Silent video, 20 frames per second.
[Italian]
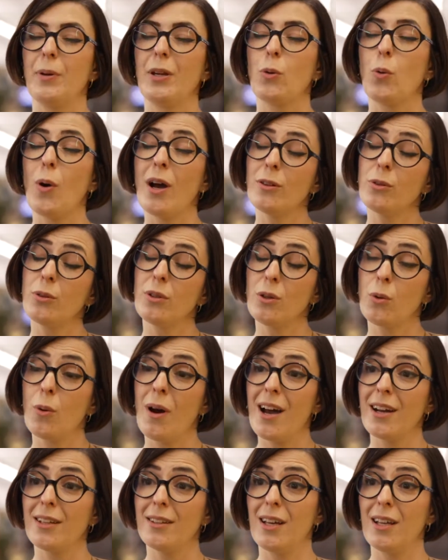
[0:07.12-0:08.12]
quanto
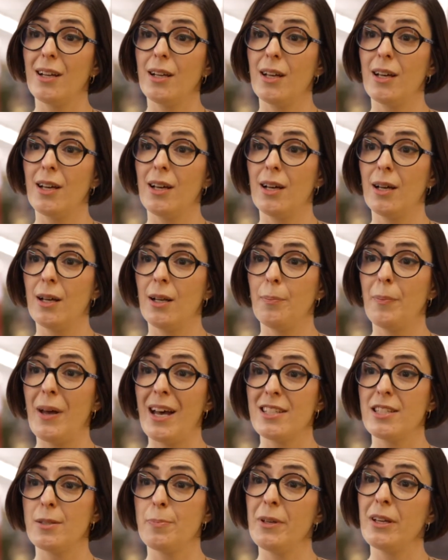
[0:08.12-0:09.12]
riguarda il eh,
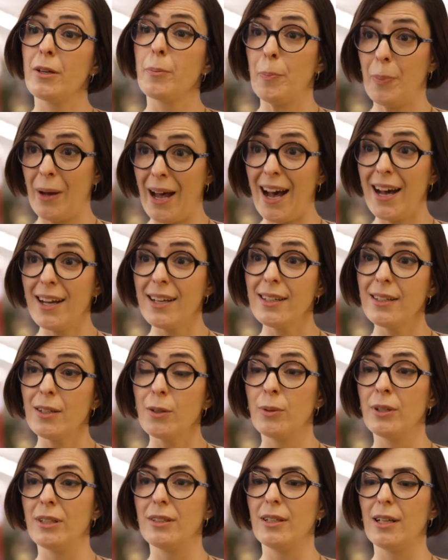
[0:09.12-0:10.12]
Best Beer
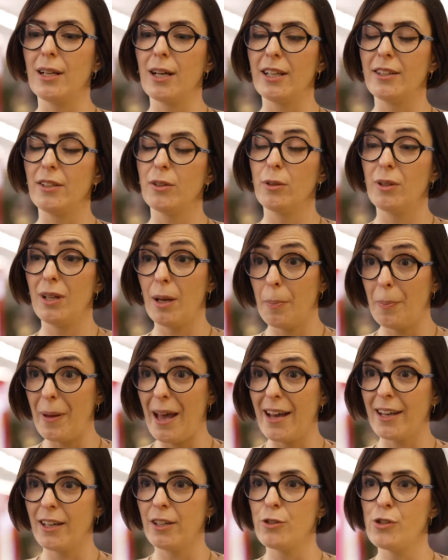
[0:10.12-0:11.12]
Pack, quindi la categoria
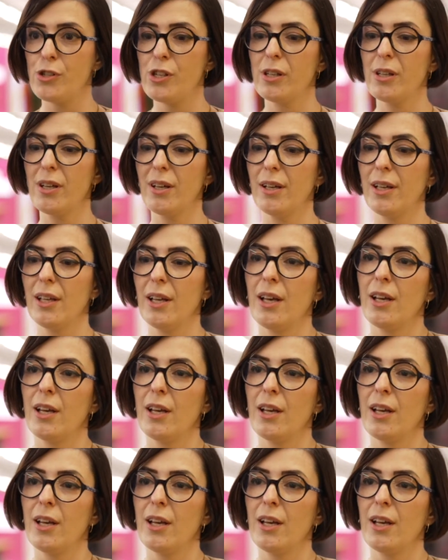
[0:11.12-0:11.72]
packaging,